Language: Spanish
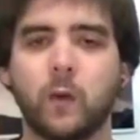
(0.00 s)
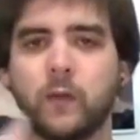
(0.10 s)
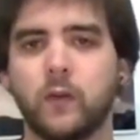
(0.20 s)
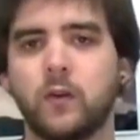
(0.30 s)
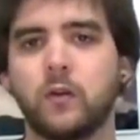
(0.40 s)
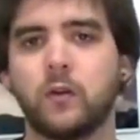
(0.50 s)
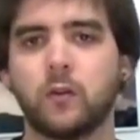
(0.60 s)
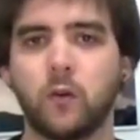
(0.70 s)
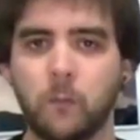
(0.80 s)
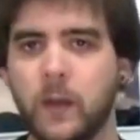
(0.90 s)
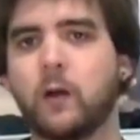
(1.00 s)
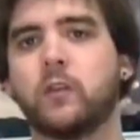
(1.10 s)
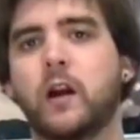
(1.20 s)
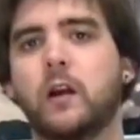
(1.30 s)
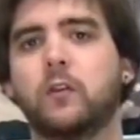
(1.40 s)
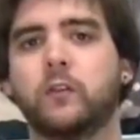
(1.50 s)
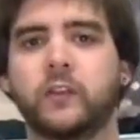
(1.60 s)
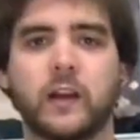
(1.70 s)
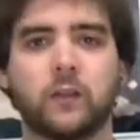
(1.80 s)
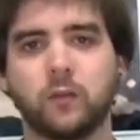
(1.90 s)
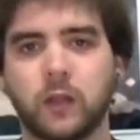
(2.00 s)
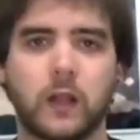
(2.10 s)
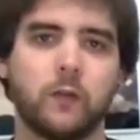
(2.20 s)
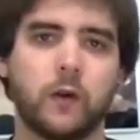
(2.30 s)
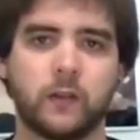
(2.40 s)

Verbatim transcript: y cuando golpea contra algo se atonta